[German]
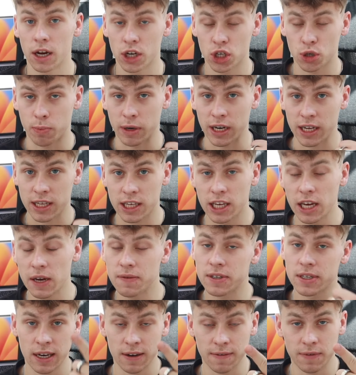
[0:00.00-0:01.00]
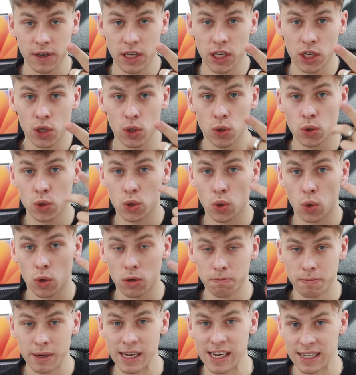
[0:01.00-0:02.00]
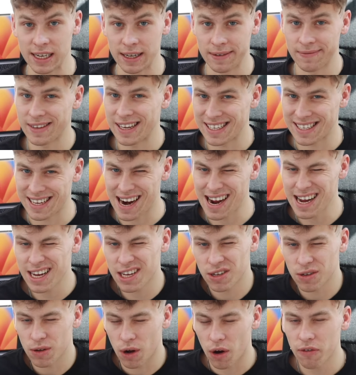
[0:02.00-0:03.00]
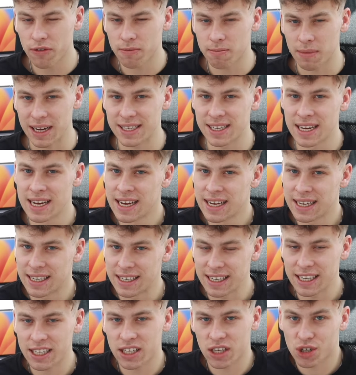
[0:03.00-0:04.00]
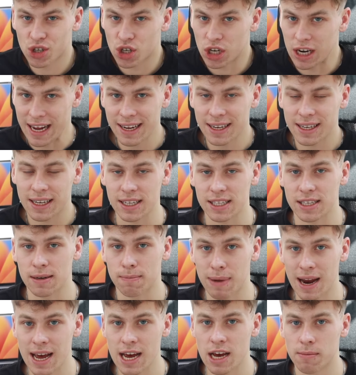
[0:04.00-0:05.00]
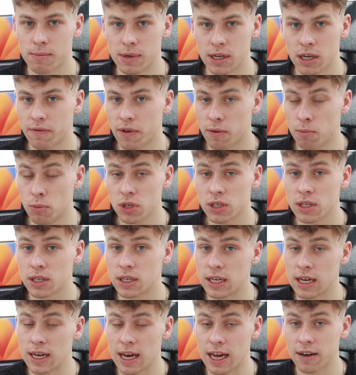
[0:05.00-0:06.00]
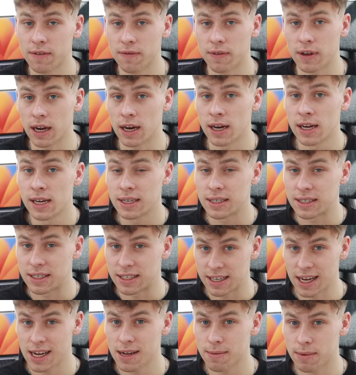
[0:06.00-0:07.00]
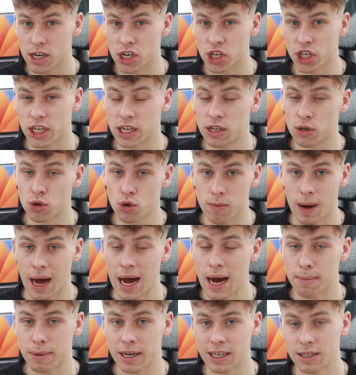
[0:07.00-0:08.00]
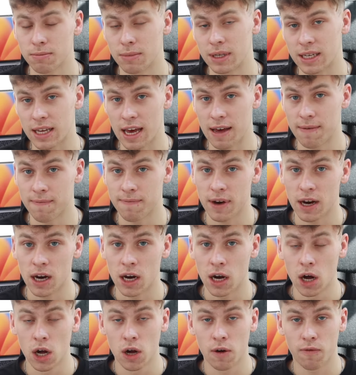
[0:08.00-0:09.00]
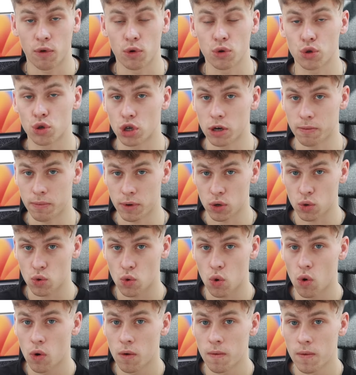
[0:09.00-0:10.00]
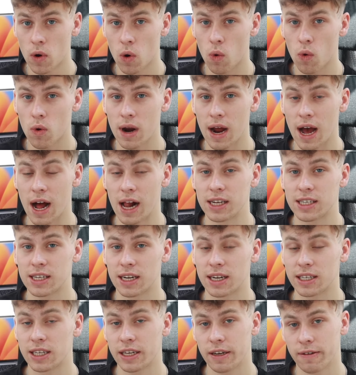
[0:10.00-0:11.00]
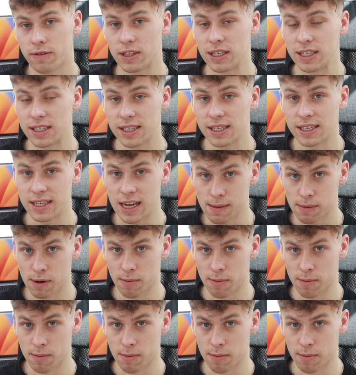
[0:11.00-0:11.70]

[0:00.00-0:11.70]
sprich GIFs, Videos und Bilder. Es reichen oftmals nicht schlechte Supplier-Bilder, wir müssen die entweder selber erstellen, überarbeiten mit Canva, Photoshop und Co. oder alternativ diese selber